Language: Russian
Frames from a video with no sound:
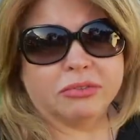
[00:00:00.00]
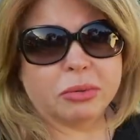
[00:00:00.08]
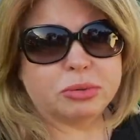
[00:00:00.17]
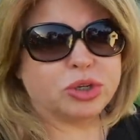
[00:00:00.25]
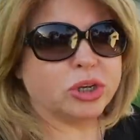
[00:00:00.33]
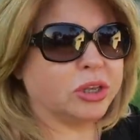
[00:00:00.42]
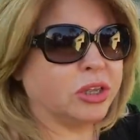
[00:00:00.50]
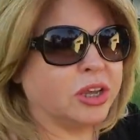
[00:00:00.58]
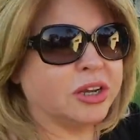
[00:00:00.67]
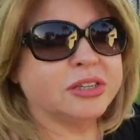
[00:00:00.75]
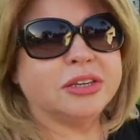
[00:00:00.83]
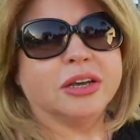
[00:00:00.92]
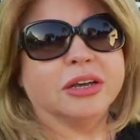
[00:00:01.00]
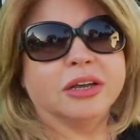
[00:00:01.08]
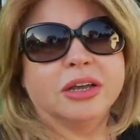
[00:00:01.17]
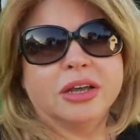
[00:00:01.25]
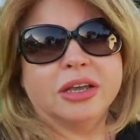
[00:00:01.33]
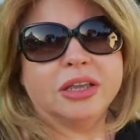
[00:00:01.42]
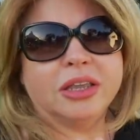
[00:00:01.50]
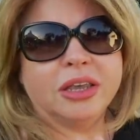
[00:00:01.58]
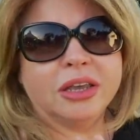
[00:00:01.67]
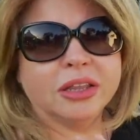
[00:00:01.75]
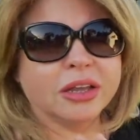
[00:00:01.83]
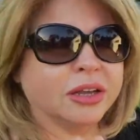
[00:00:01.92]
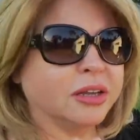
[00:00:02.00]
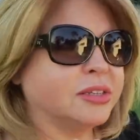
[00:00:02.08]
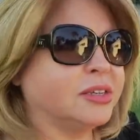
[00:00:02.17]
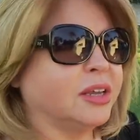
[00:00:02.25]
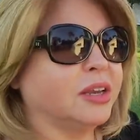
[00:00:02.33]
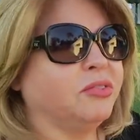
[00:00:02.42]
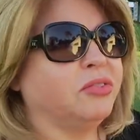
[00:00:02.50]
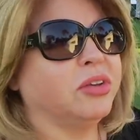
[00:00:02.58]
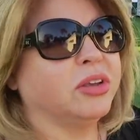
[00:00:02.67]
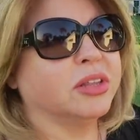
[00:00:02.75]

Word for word: вообще нигде. Ни на дереве,